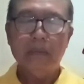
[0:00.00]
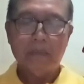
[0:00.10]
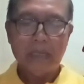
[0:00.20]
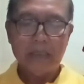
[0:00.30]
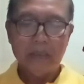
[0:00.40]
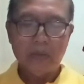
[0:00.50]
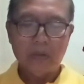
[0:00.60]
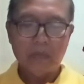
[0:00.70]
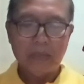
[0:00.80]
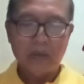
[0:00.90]

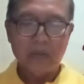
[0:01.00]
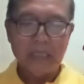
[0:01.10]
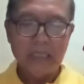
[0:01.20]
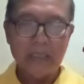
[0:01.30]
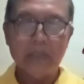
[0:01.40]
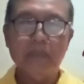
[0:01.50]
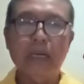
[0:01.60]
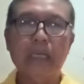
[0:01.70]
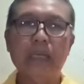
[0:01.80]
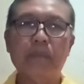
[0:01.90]
pastor paroki
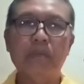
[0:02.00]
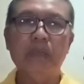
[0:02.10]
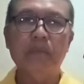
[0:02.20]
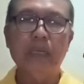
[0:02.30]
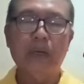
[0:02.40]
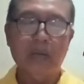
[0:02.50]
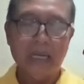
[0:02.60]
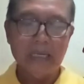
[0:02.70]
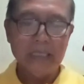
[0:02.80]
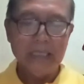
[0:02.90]
sebagai pemimpin
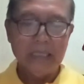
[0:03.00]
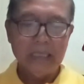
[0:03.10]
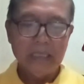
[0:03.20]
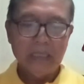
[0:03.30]
rohani